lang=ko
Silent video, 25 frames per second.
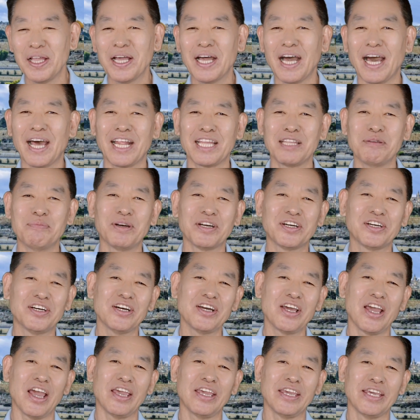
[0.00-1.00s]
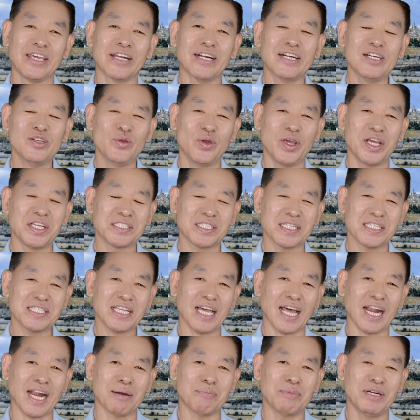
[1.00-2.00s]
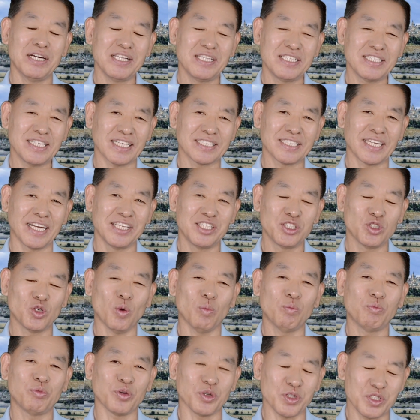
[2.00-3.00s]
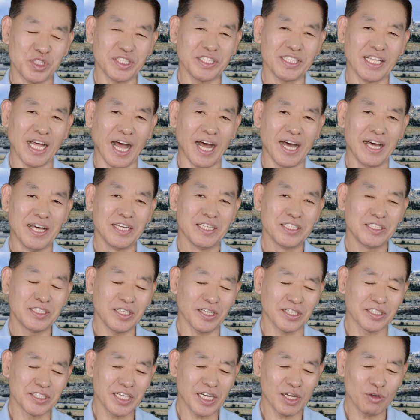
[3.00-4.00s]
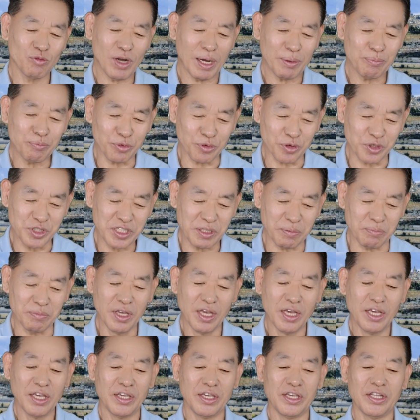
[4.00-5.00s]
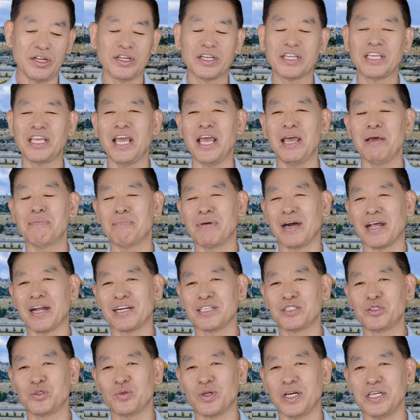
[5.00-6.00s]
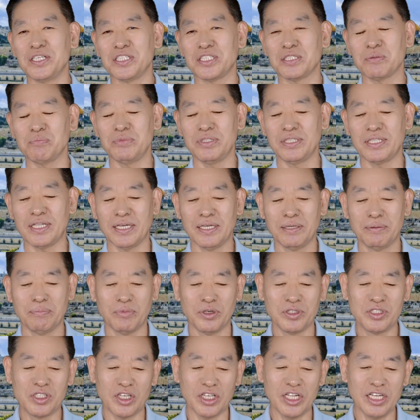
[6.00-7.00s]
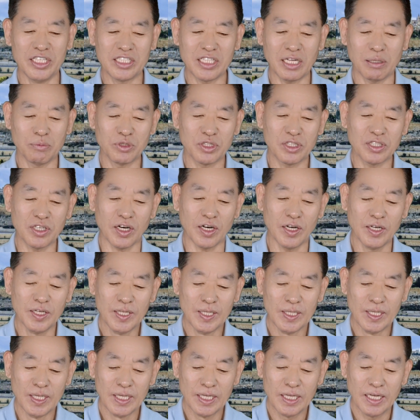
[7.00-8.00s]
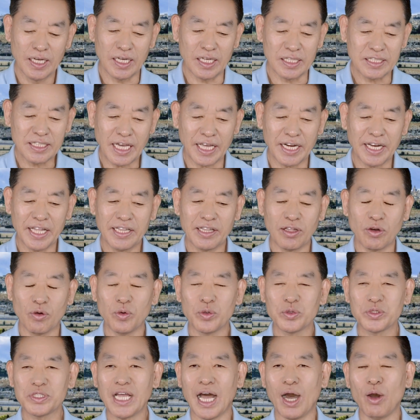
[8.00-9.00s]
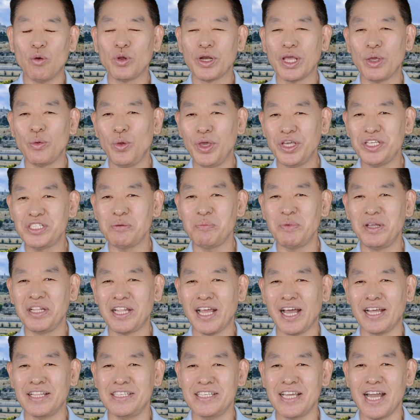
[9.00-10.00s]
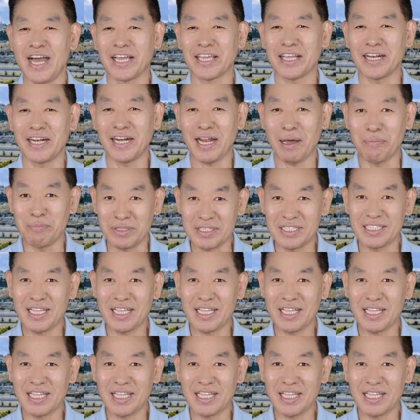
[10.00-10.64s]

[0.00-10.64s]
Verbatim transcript: 하나님은 그의 일을 위해서 사람을 찾아내시고 부르신다. 성령과 부르심, 이렇게 말할 수가 있습니다. 먼저 일 절부터 차례대로 사울의 회심에 대한 이야기를 한번